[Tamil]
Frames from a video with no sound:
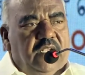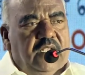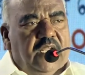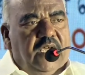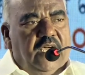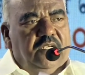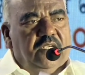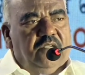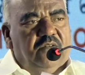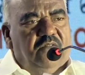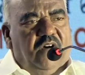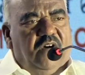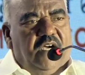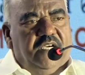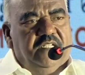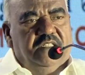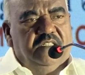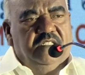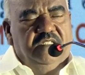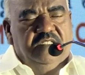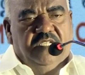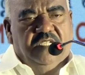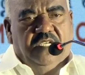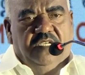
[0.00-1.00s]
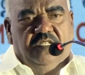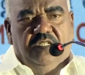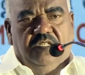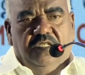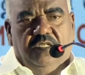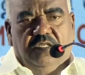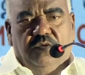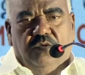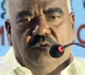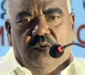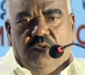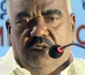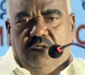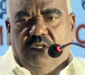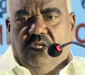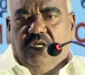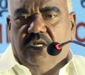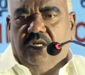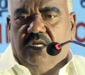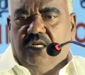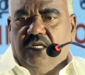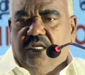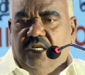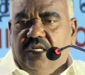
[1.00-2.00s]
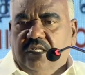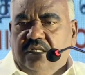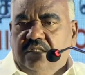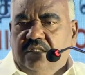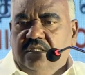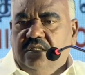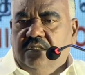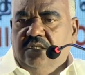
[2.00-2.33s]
நானும் வாழ்த்து செய்தியை கொடுத்துருக்கிறேன்